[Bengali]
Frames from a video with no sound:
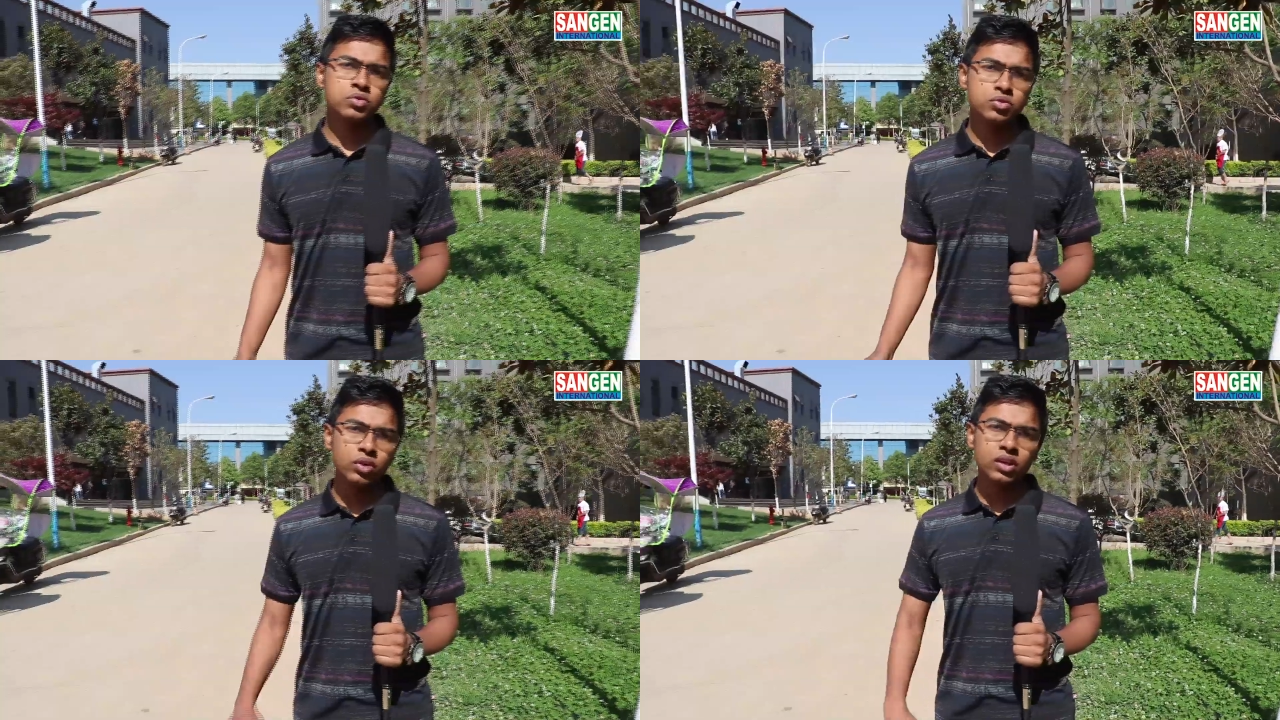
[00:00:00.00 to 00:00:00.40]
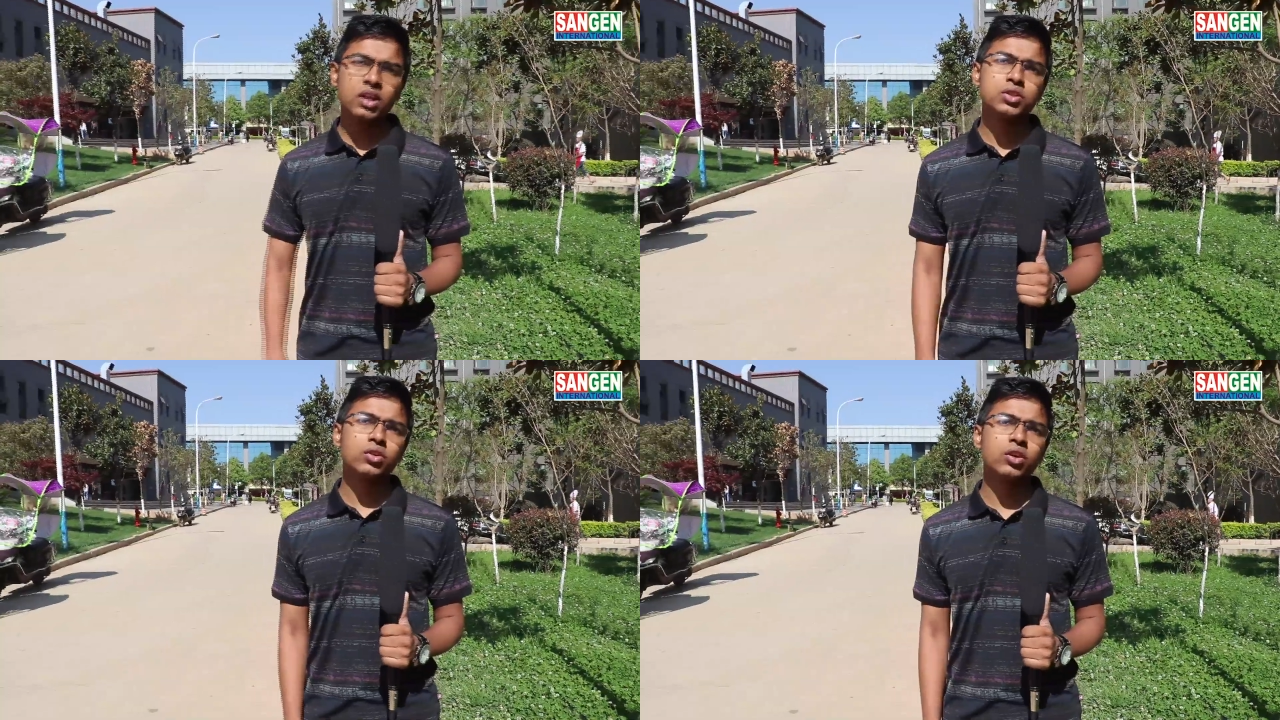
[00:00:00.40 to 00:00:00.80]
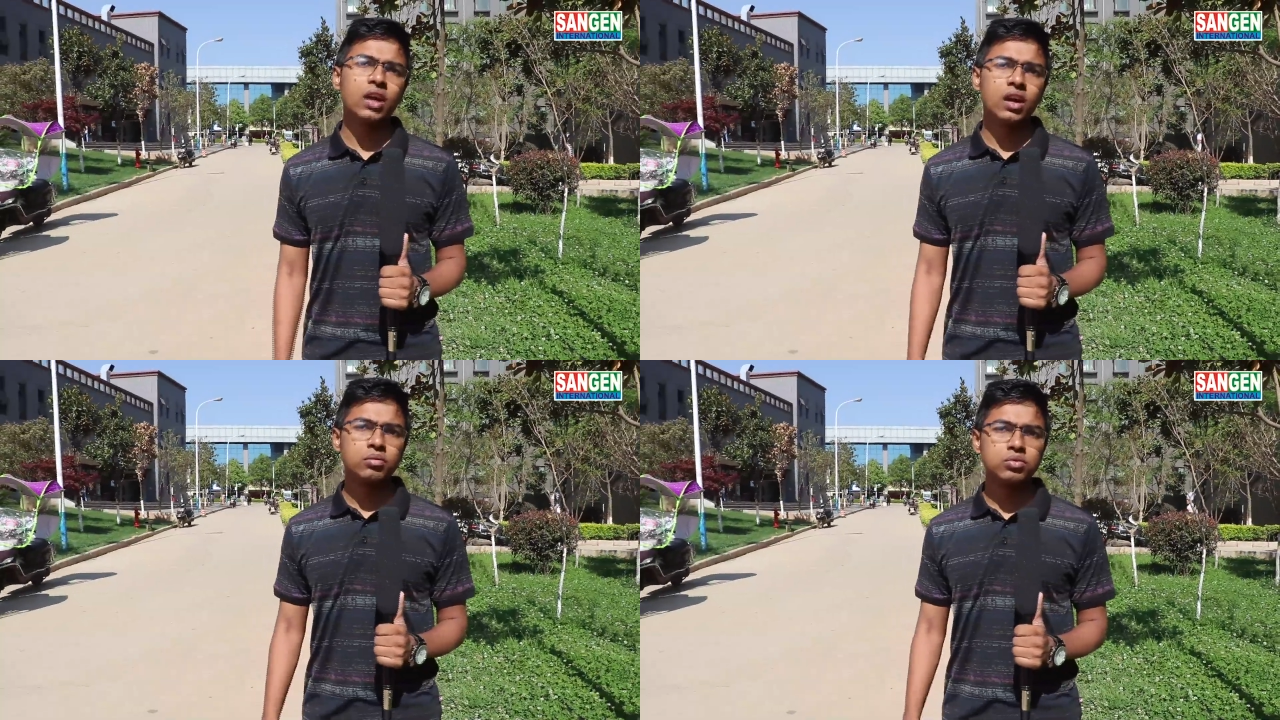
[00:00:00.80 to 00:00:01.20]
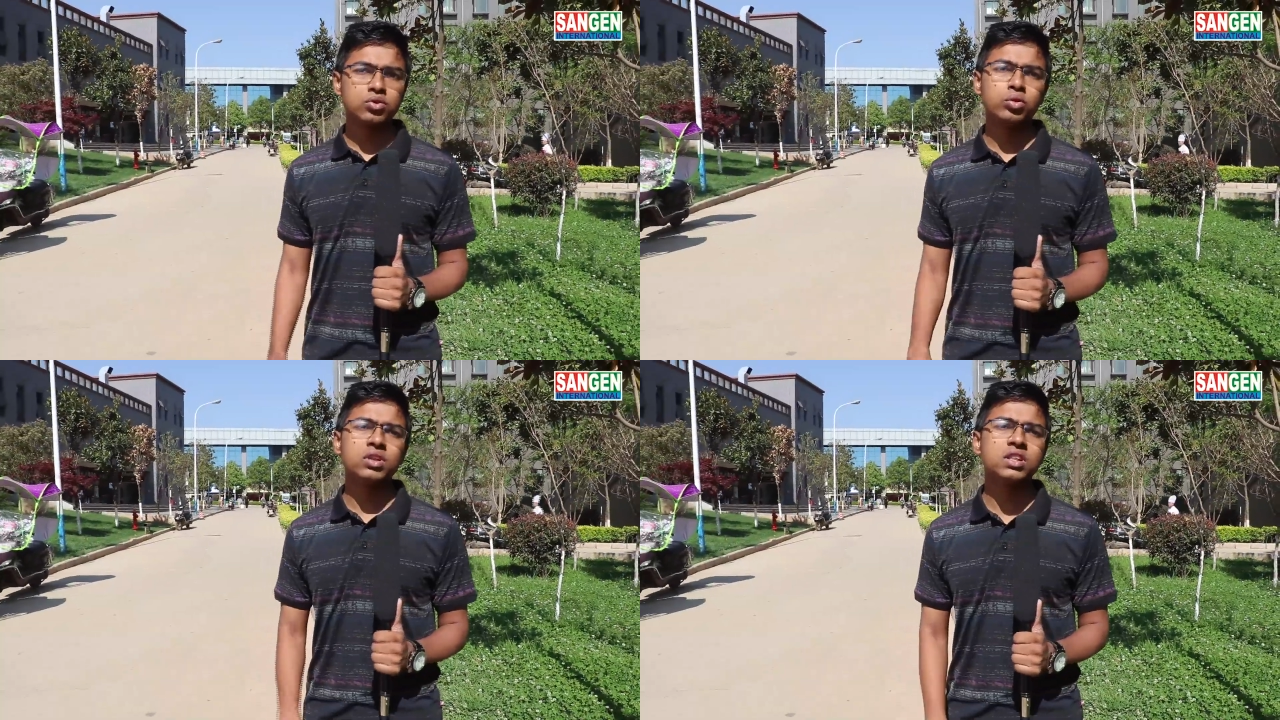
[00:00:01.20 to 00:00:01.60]
স্টুডেন্টদের জন্যই
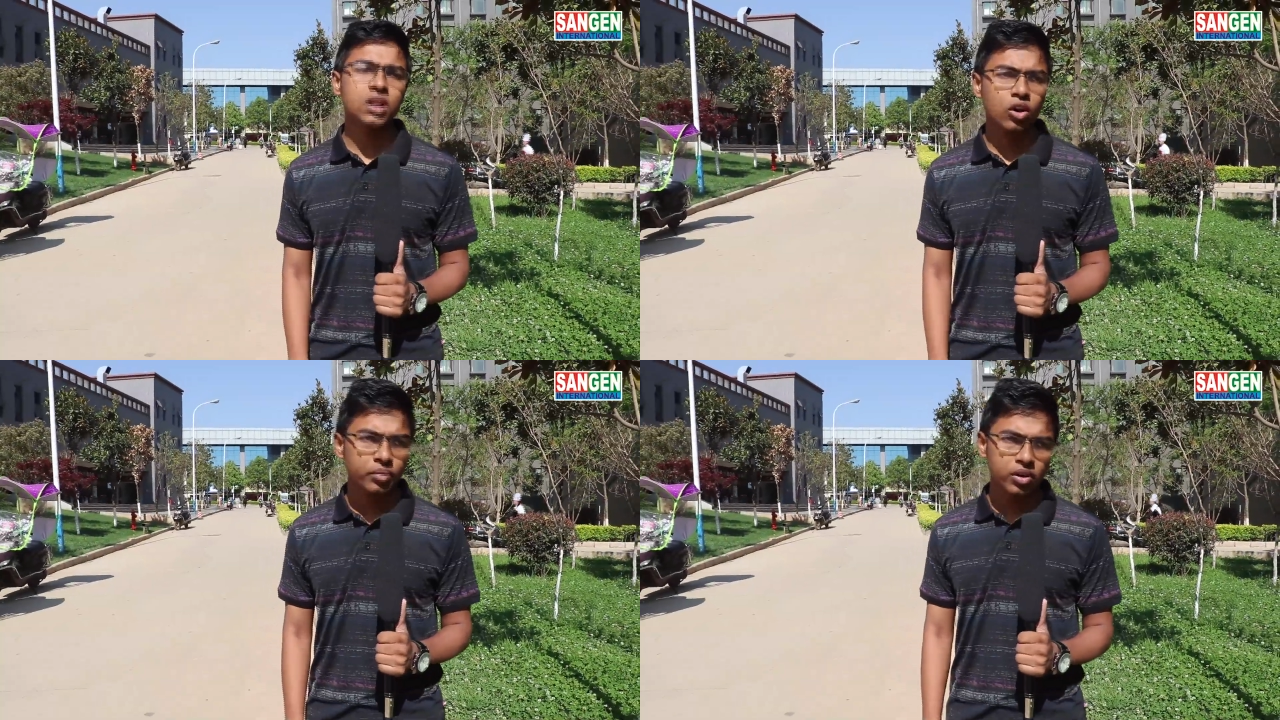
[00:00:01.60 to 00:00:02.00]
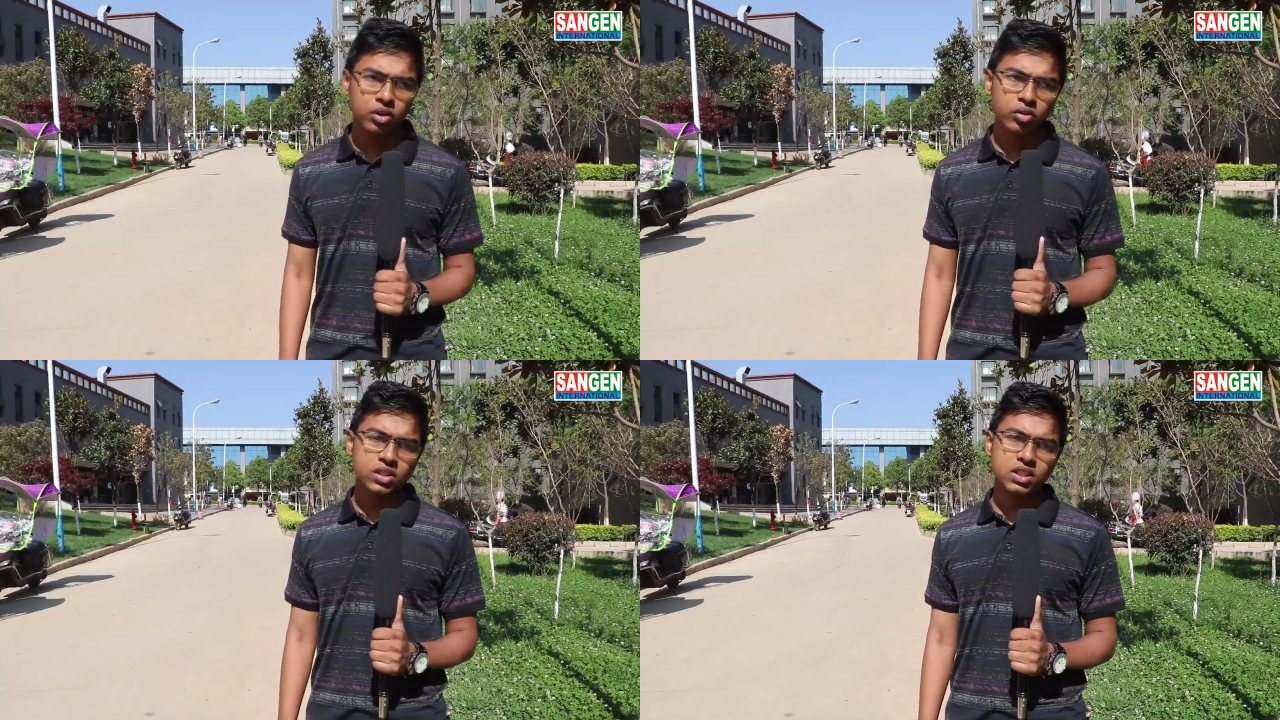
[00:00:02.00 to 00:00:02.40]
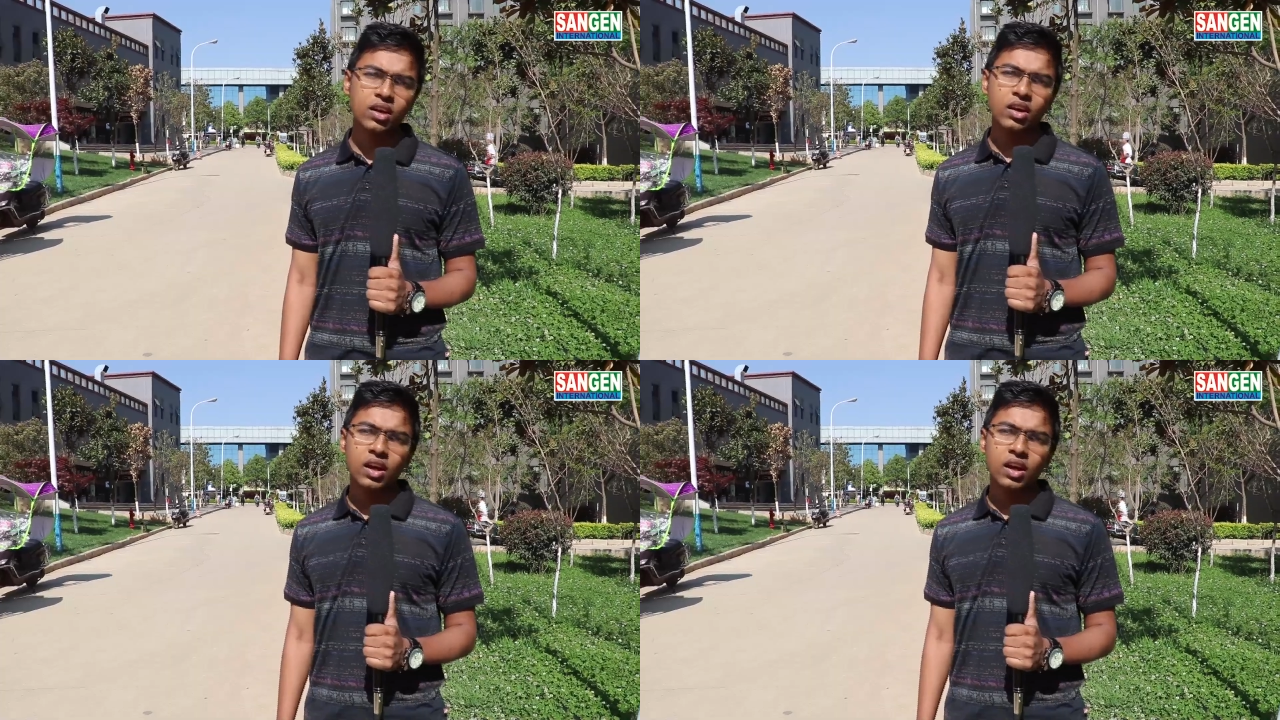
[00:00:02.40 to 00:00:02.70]
চৌত্রিশটা ডরমেটরি রয়েছে